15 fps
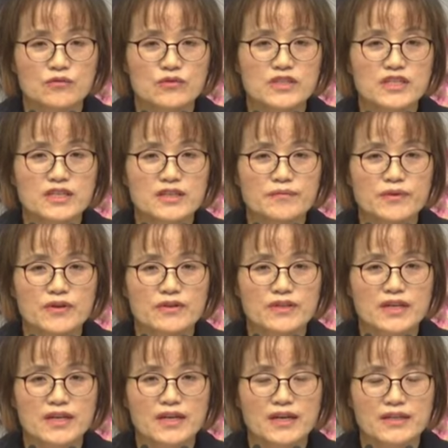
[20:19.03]
우리
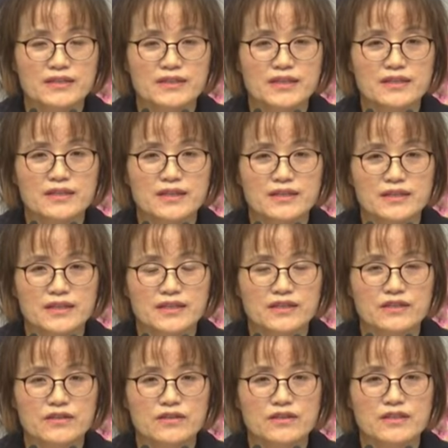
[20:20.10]
병원의
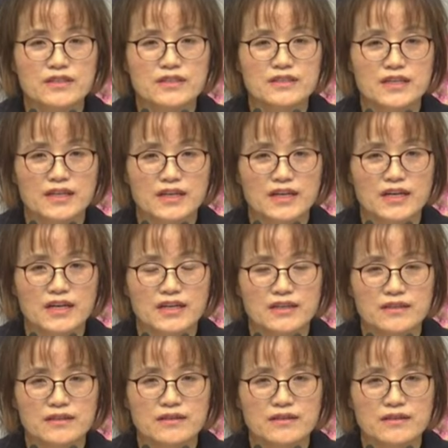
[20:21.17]
환자들한테는 늘 제가